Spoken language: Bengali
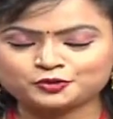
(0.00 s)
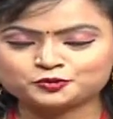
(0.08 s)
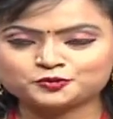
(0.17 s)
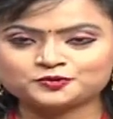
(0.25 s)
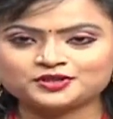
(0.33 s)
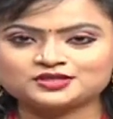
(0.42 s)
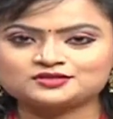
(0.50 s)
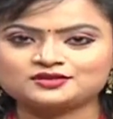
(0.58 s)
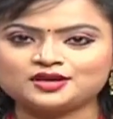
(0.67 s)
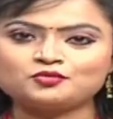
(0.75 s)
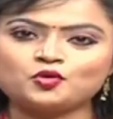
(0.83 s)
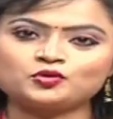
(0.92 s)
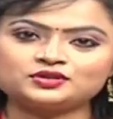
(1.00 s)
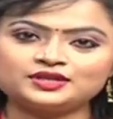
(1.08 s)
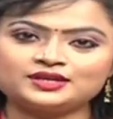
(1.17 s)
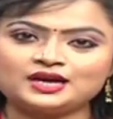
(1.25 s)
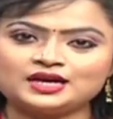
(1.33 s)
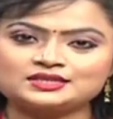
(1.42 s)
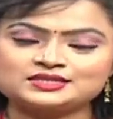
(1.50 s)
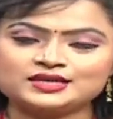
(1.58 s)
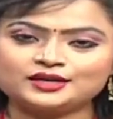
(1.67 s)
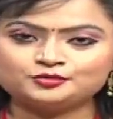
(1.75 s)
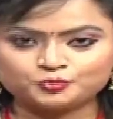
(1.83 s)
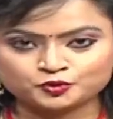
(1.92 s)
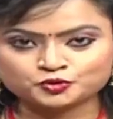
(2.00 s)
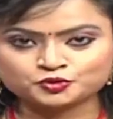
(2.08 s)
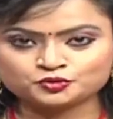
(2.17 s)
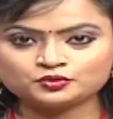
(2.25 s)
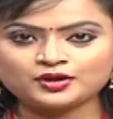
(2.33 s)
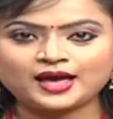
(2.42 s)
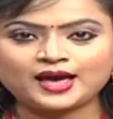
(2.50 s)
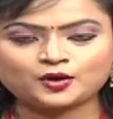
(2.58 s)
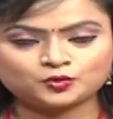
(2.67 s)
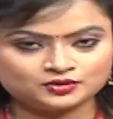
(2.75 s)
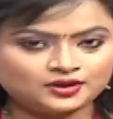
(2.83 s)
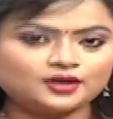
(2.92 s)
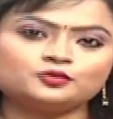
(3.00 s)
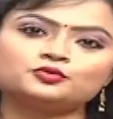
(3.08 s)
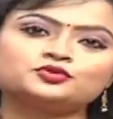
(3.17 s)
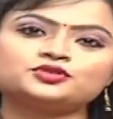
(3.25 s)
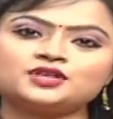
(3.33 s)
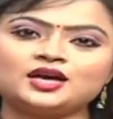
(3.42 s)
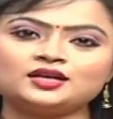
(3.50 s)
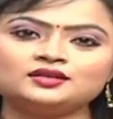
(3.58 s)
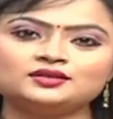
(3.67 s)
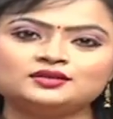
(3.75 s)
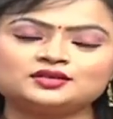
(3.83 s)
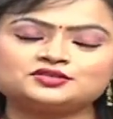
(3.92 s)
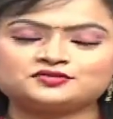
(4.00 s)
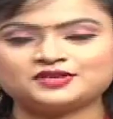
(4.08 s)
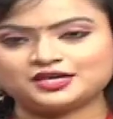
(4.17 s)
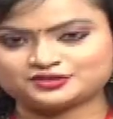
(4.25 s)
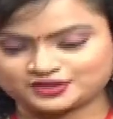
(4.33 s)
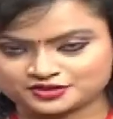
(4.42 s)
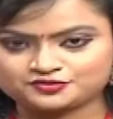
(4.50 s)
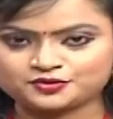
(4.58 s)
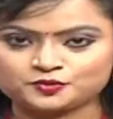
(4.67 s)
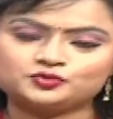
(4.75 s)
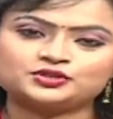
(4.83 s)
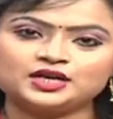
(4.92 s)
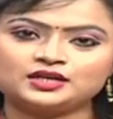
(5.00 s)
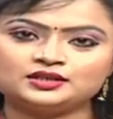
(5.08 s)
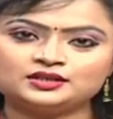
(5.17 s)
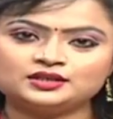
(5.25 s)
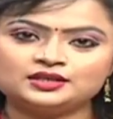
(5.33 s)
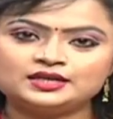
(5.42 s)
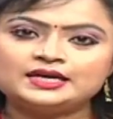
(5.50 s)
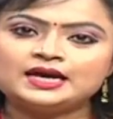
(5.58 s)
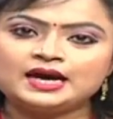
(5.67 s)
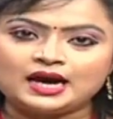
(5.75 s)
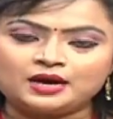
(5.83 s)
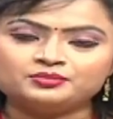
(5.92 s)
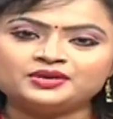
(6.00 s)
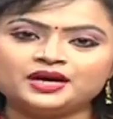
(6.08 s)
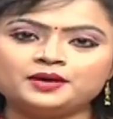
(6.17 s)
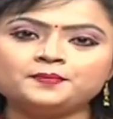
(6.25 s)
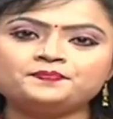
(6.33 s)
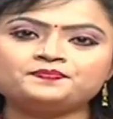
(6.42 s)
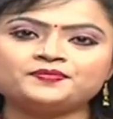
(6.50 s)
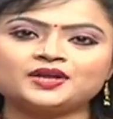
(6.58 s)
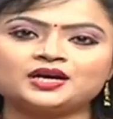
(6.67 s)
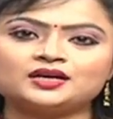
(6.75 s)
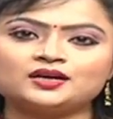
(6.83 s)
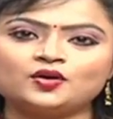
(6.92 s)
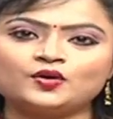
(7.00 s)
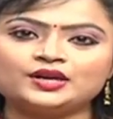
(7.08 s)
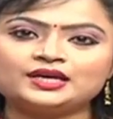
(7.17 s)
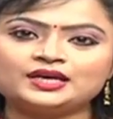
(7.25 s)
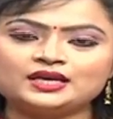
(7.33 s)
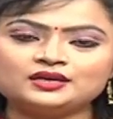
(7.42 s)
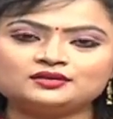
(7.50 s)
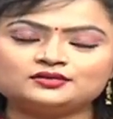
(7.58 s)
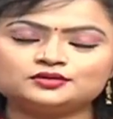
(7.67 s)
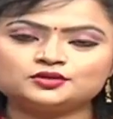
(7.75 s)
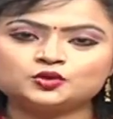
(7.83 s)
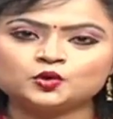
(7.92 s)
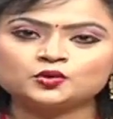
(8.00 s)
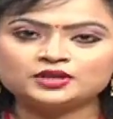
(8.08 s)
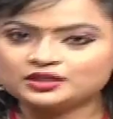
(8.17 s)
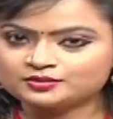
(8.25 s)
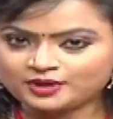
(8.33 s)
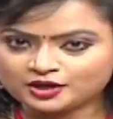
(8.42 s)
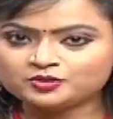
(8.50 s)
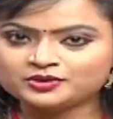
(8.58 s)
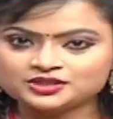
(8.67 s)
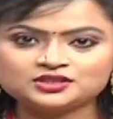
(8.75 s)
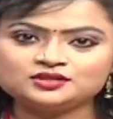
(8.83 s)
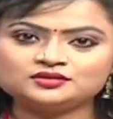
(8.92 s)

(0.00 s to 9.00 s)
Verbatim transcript: স্বাগত দেখছেন এই মুহূর্তের আজকাল পরশু এখনকার অনুষ্ঠান শ্রীরাজ শাস্ত্রীর অনুষ্ঠান আমরা অনেকেই সঙ্গীত ভালোবাসি